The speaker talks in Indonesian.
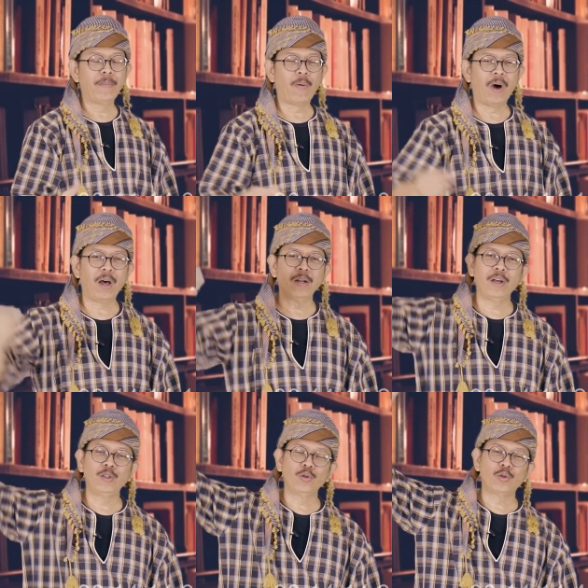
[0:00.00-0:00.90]
bahwa
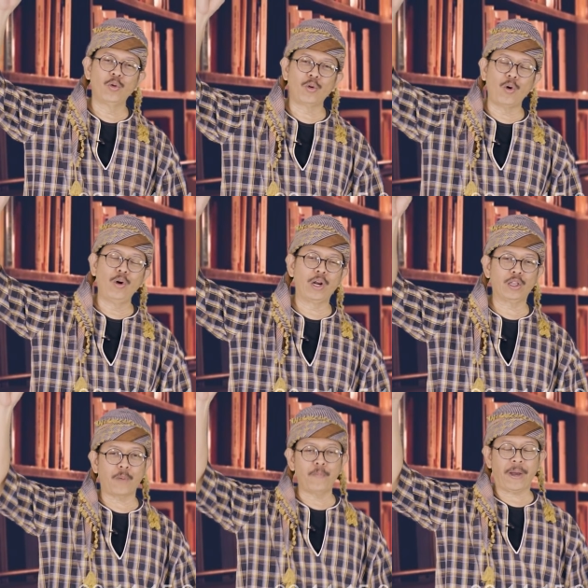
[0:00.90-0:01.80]
Allah itu turun
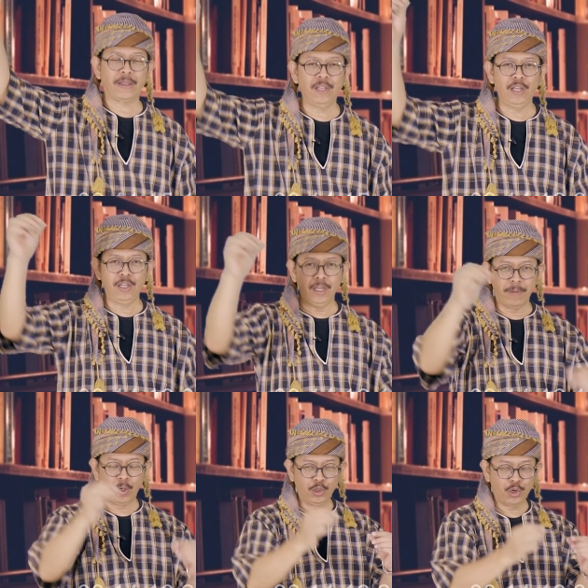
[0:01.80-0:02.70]
dari tempat tinggi
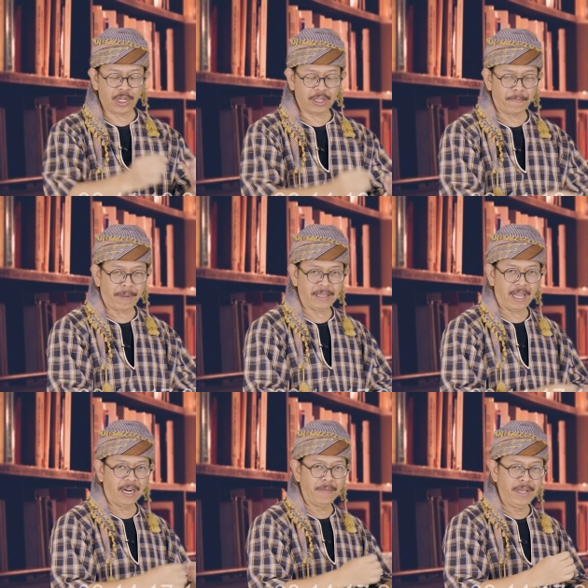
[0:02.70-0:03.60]
menuju ke tempat
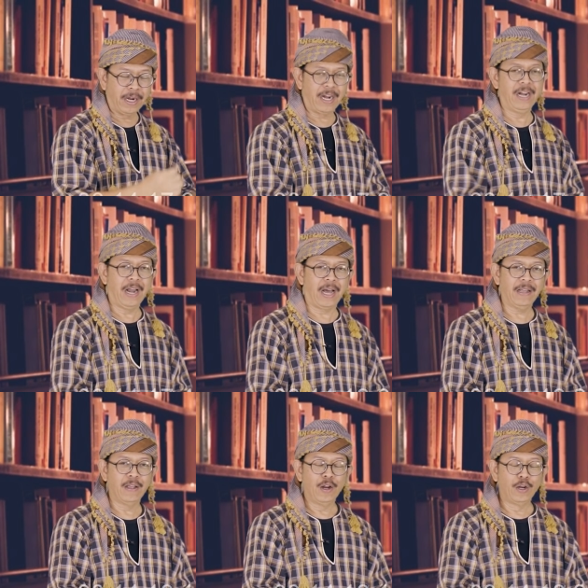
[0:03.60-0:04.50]
yang lebih rendah,